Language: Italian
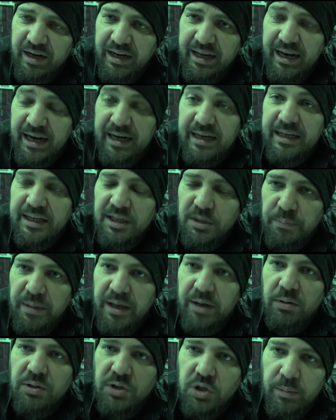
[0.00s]
al canale che
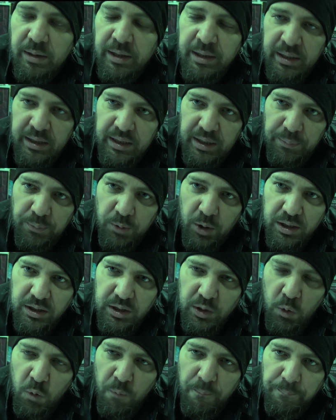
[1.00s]
spero insomma
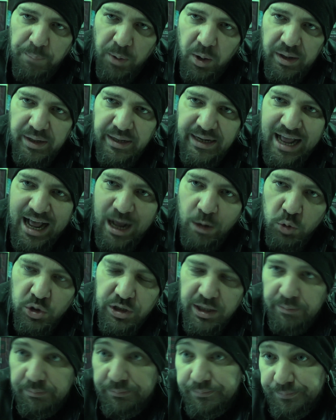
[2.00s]
riporti un po' in
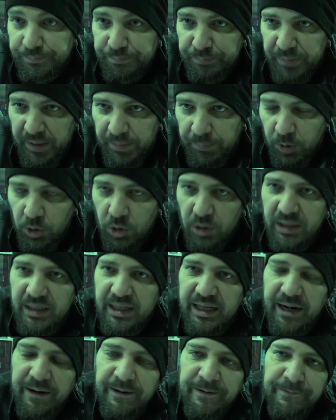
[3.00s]
auge, per modo di
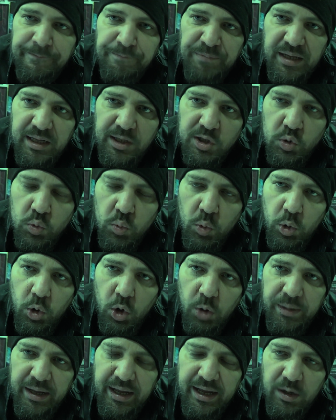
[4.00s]
dire, il suo
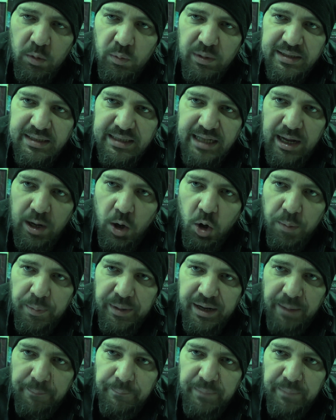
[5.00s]
nome e questa opera